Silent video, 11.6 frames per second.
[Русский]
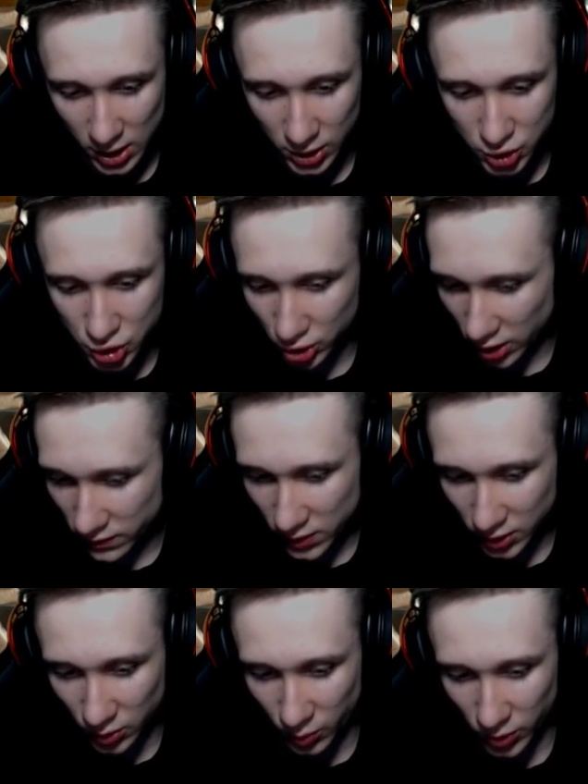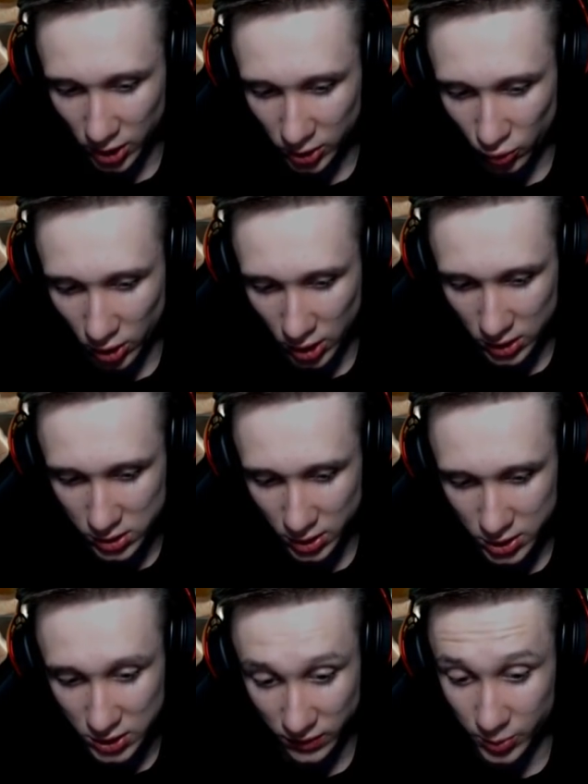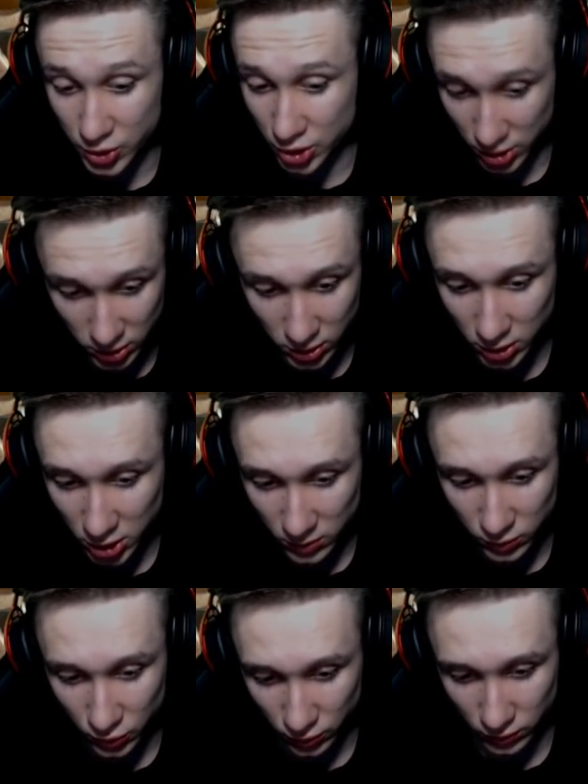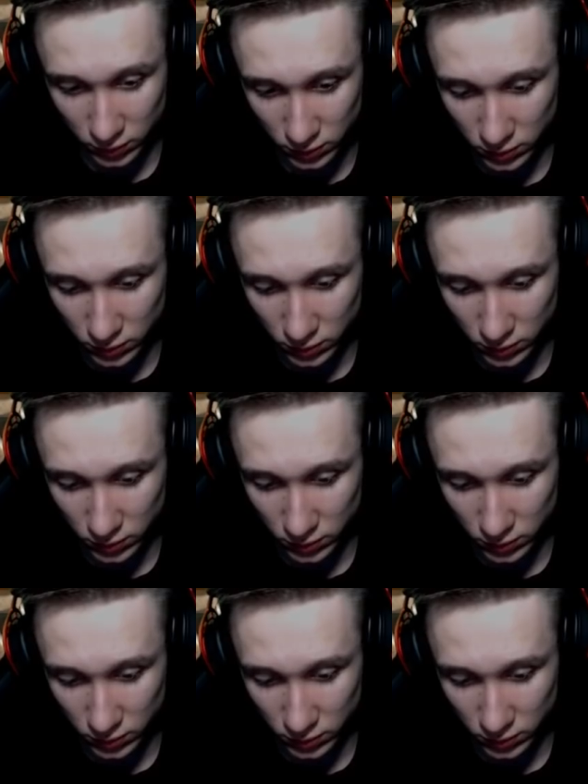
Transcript: Человек-то молодой оказался вообще таким, ну,